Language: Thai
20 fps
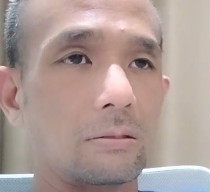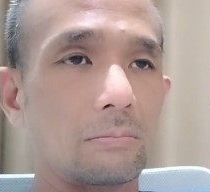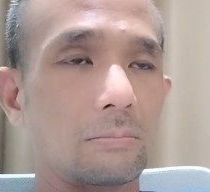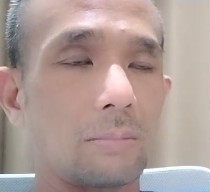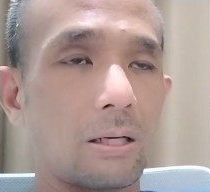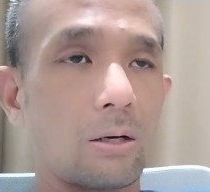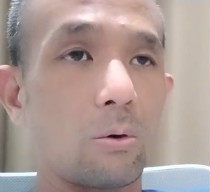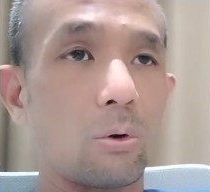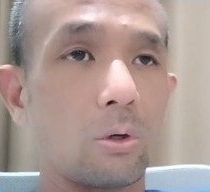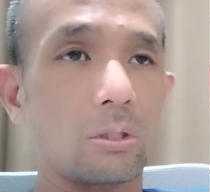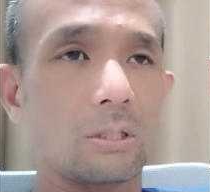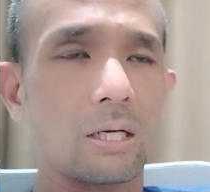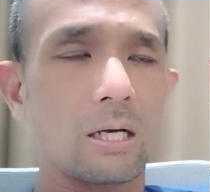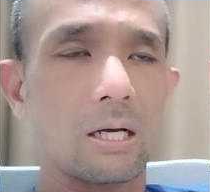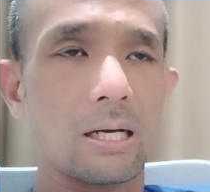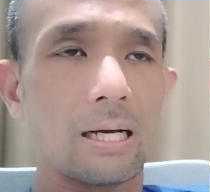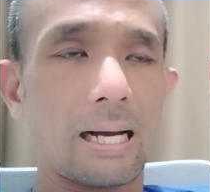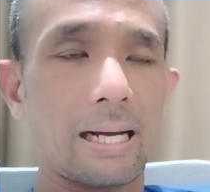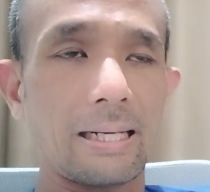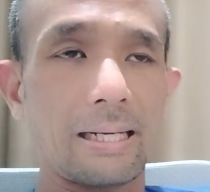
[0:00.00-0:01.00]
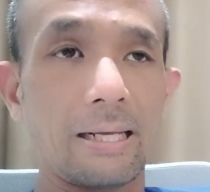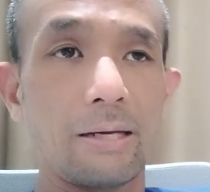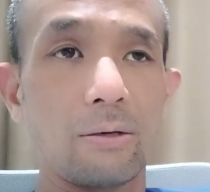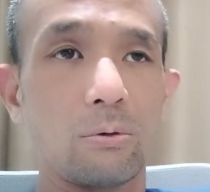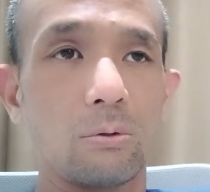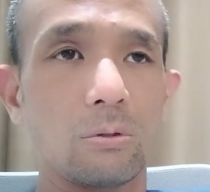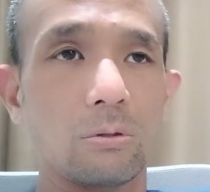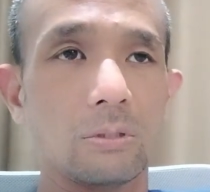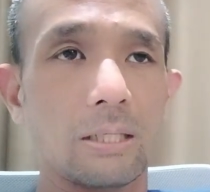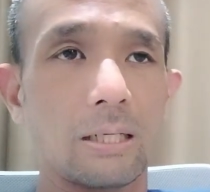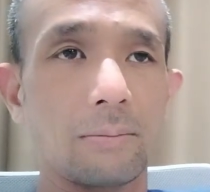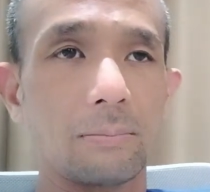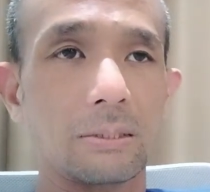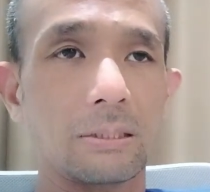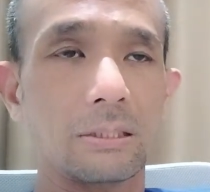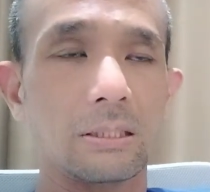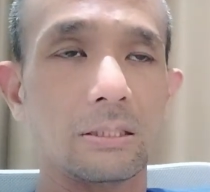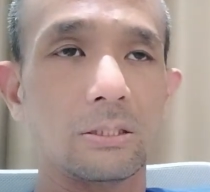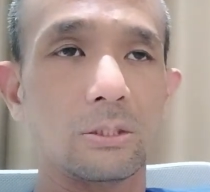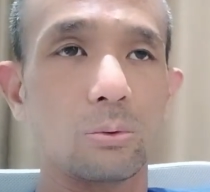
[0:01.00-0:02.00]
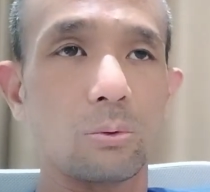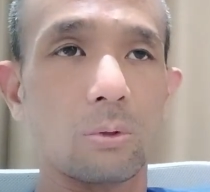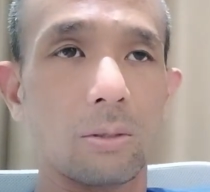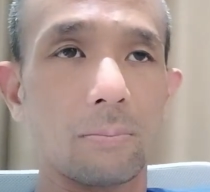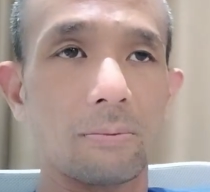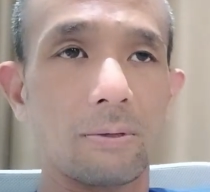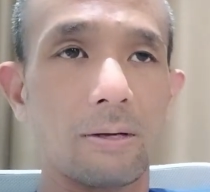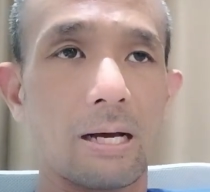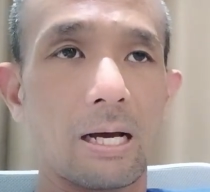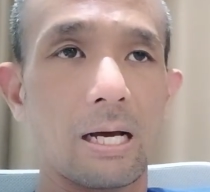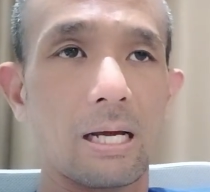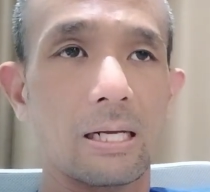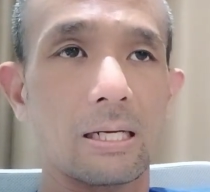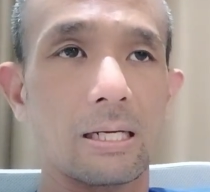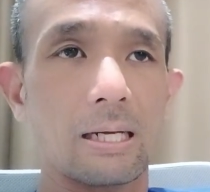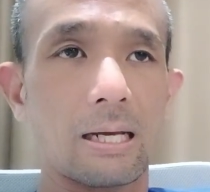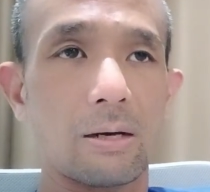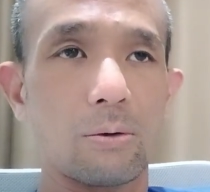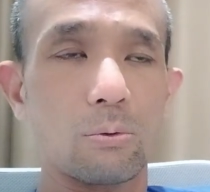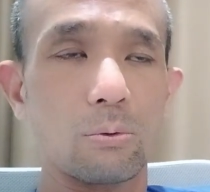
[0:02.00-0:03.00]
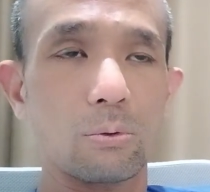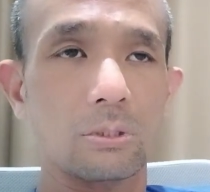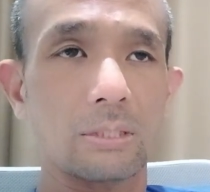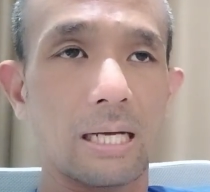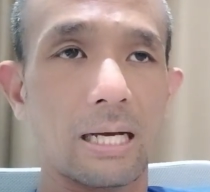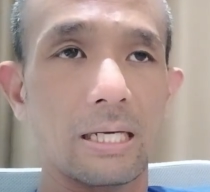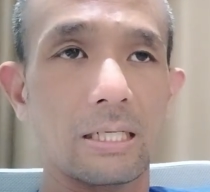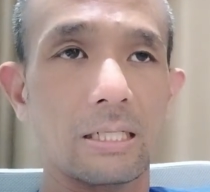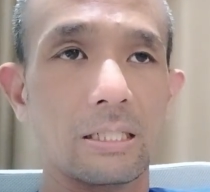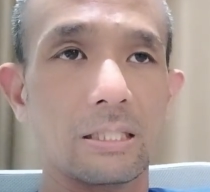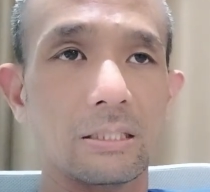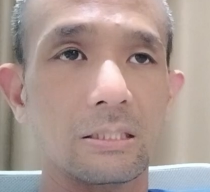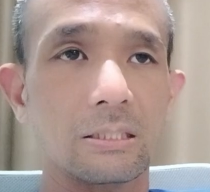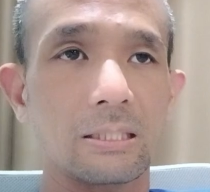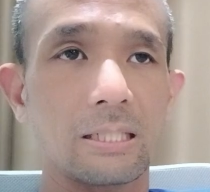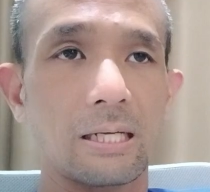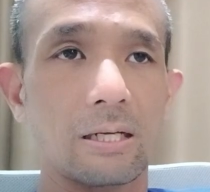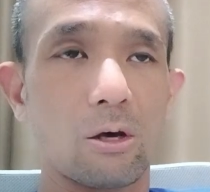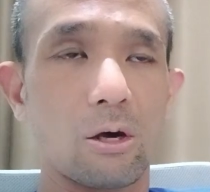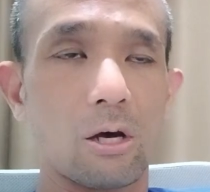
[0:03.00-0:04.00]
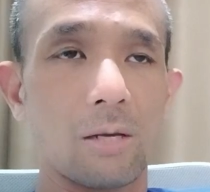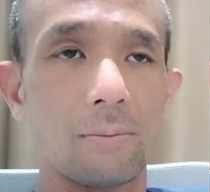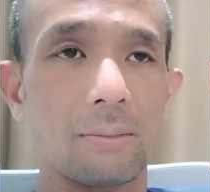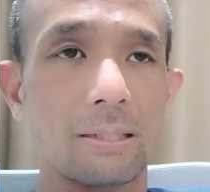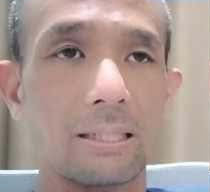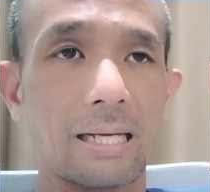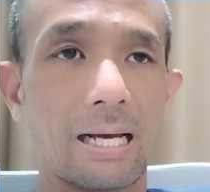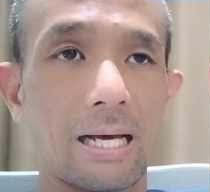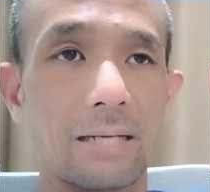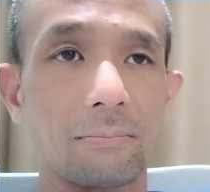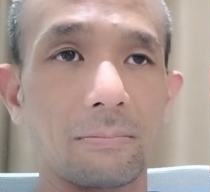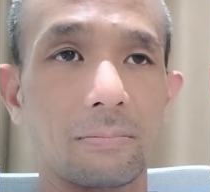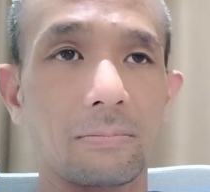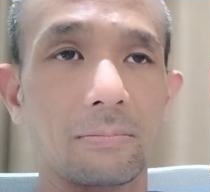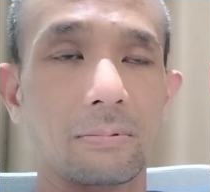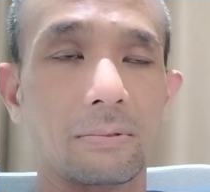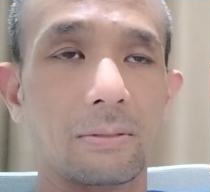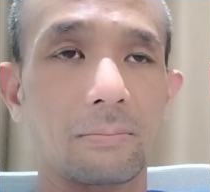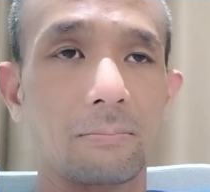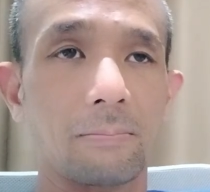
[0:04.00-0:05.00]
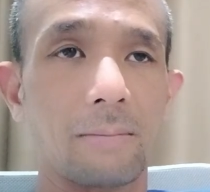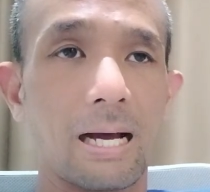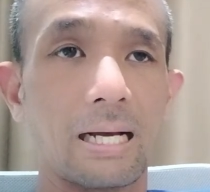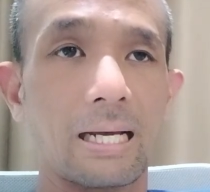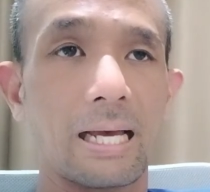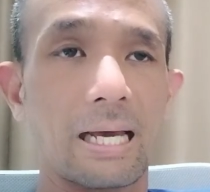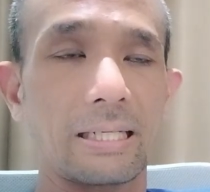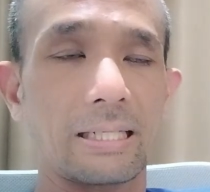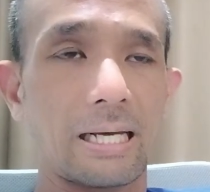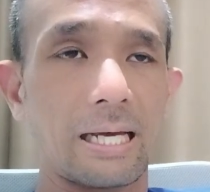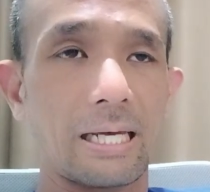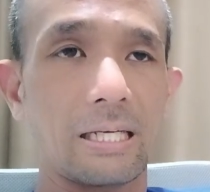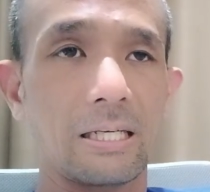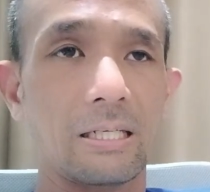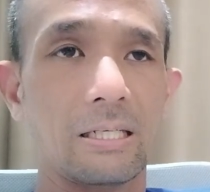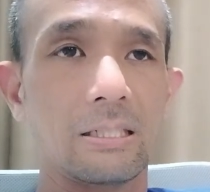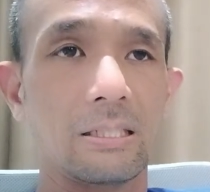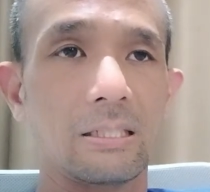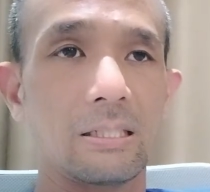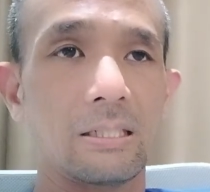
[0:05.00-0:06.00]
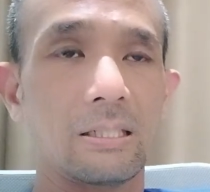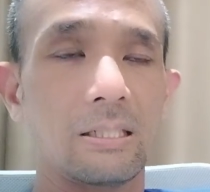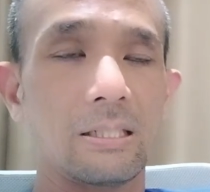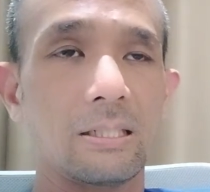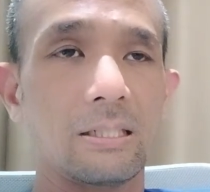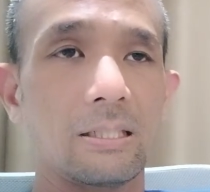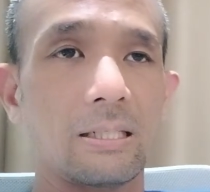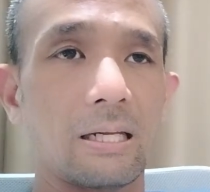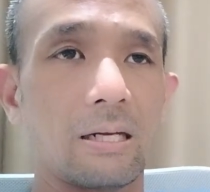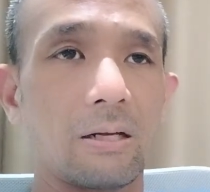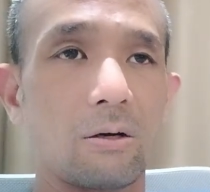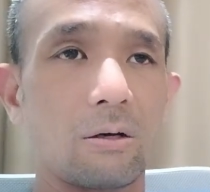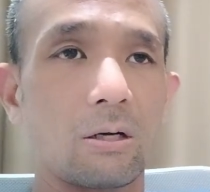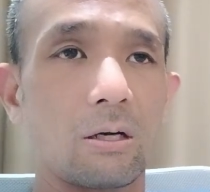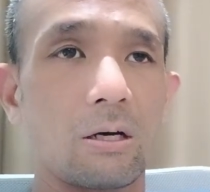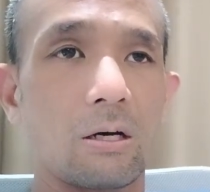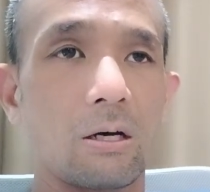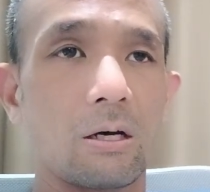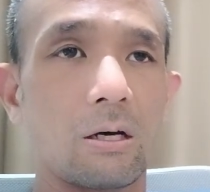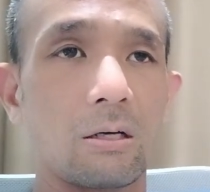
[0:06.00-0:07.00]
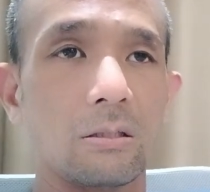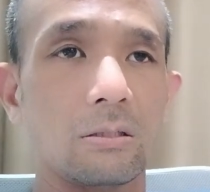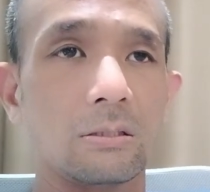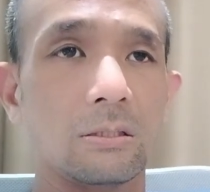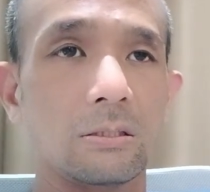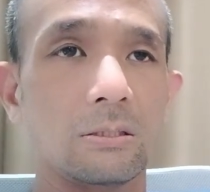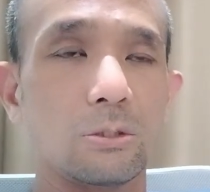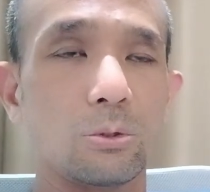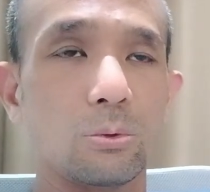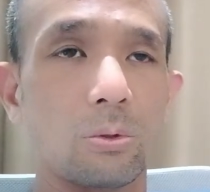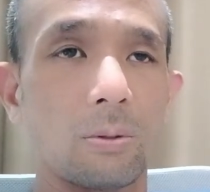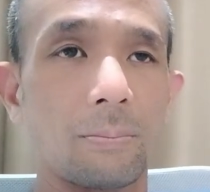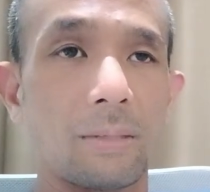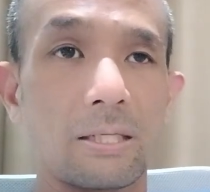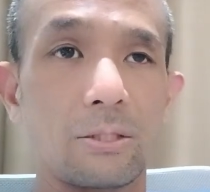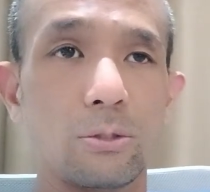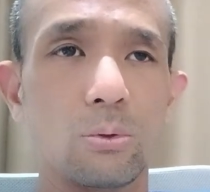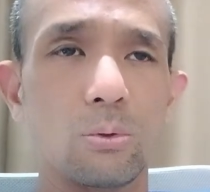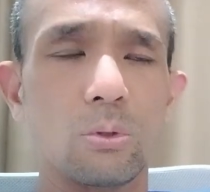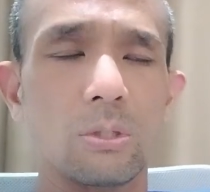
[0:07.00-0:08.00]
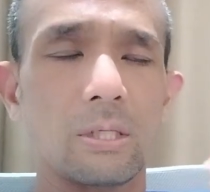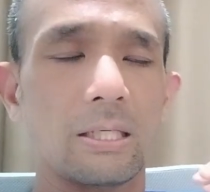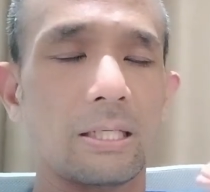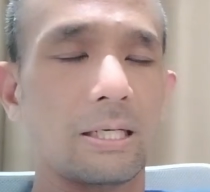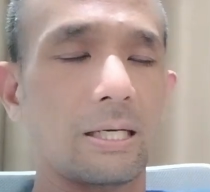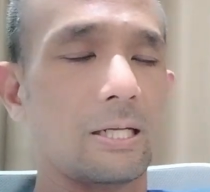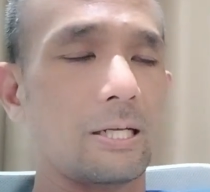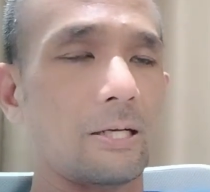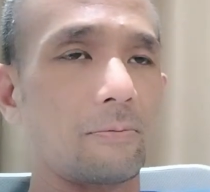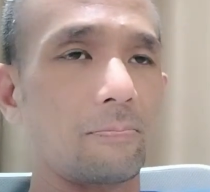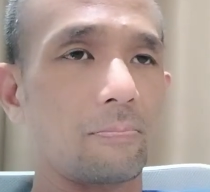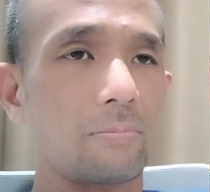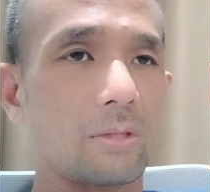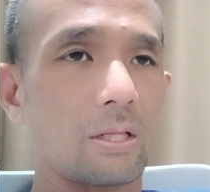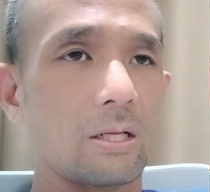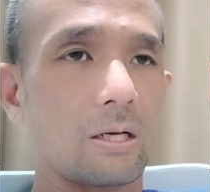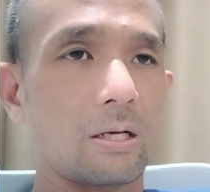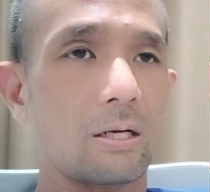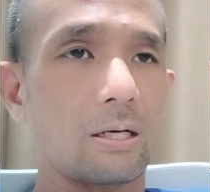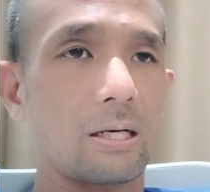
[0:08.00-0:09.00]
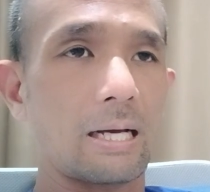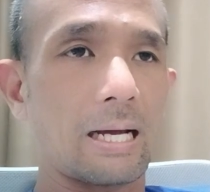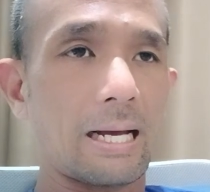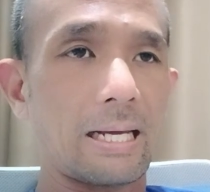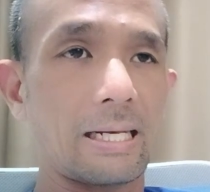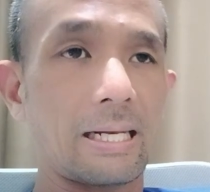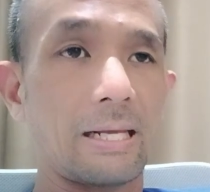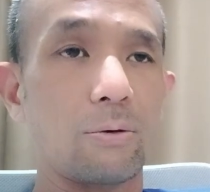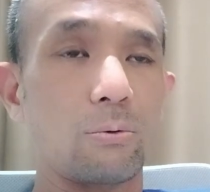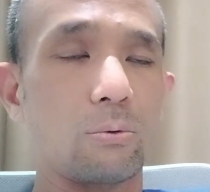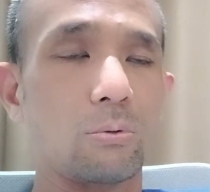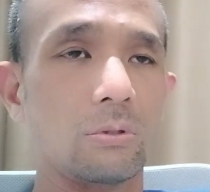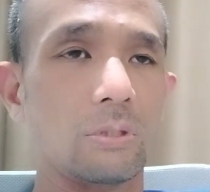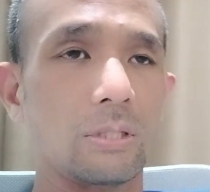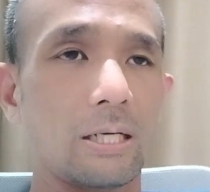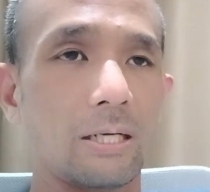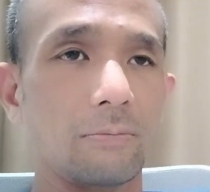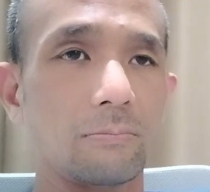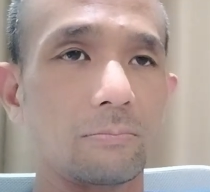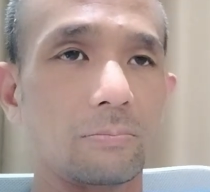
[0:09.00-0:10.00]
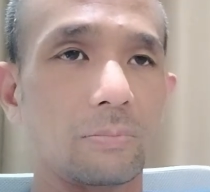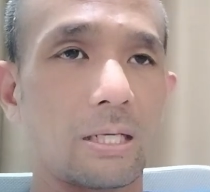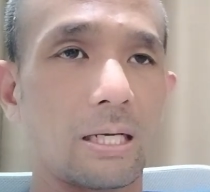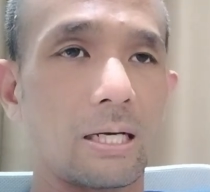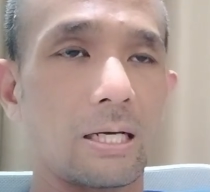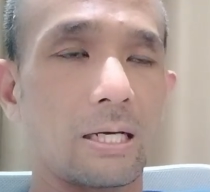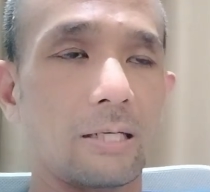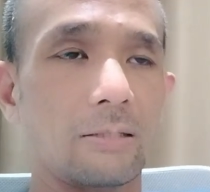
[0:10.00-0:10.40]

บางคนก็หายเร็วนะมันขึ้นอยู่กับว่าเราใช้สเตียรอยมานานมากแค่ไหนนะแล้วก็ขึ้นอยู่กับอายุอะไรเงี้ย ก็หายเร็วนะครับ ถ้า